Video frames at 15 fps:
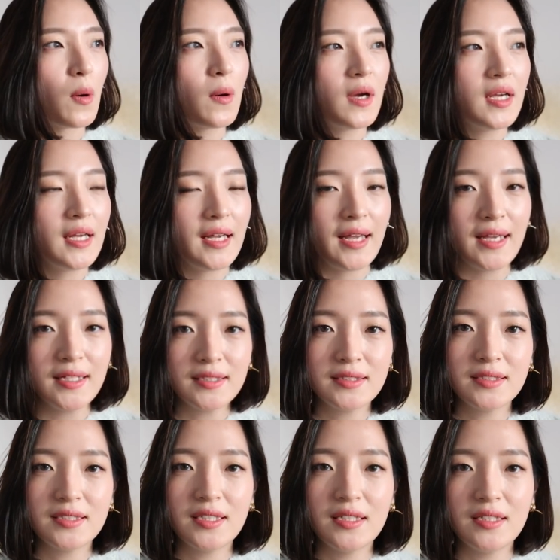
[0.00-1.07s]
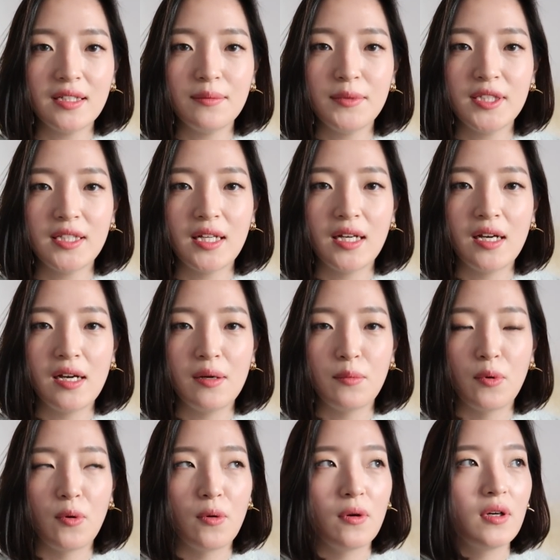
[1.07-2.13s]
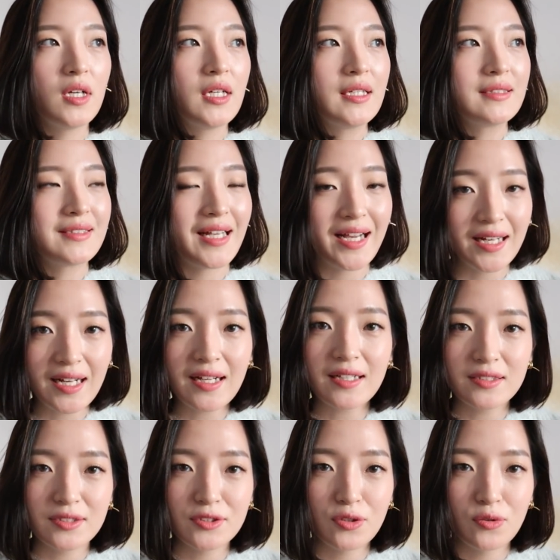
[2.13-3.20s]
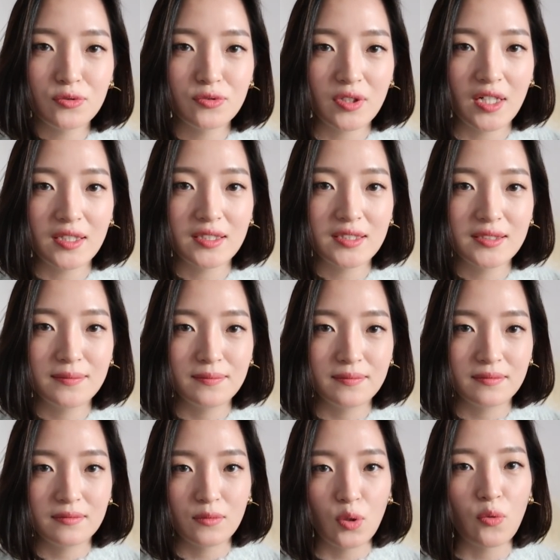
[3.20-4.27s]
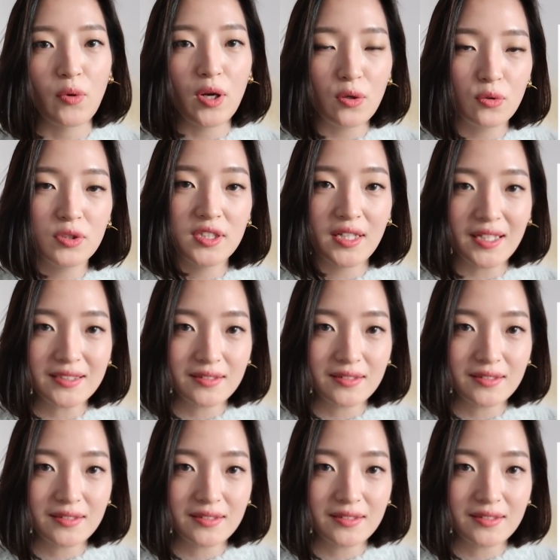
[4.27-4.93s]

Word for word: 뭐 에이치 앤 엠이나 뭐 자라 같은 경우도 가끔 뭐 웰론이나